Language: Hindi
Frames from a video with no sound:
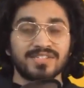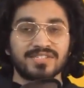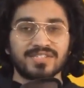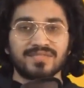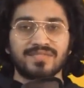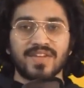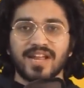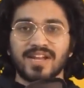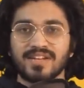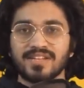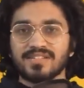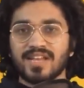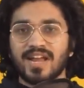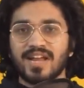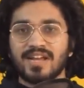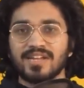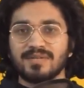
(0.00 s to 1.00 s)
टी ट्रिपल आई
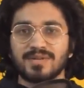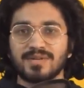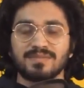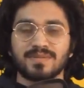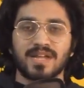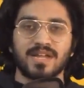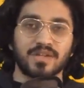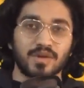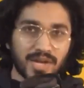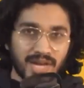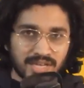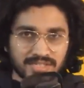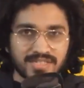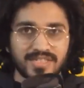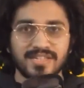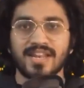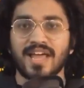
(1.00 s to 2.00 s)
टीज आई आई टी बिट्स पिलानी और
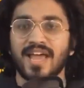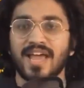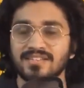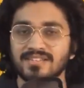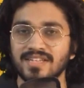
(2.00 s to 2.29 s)
आज के दिन